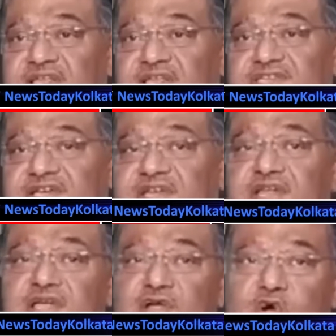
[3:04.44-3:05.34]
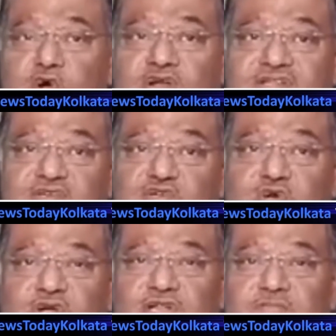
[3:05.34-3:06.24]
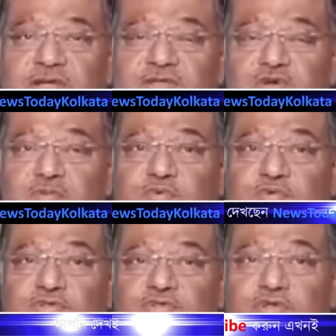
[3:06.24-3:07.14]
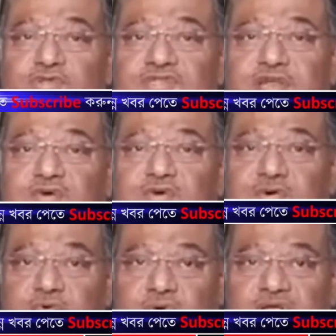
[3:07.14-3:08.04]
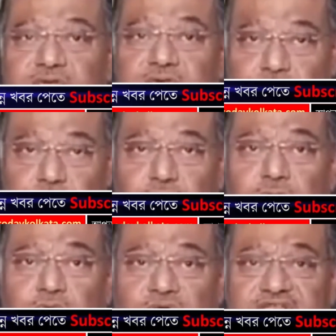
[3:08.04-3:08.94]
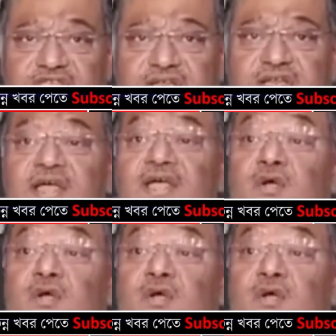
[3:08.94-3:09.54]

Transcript: ছেড়েছেন কংগ্রেসের সঙ্গে নির্বাচনে প্রতিদ্বন্দ্বিতা করে করেছেন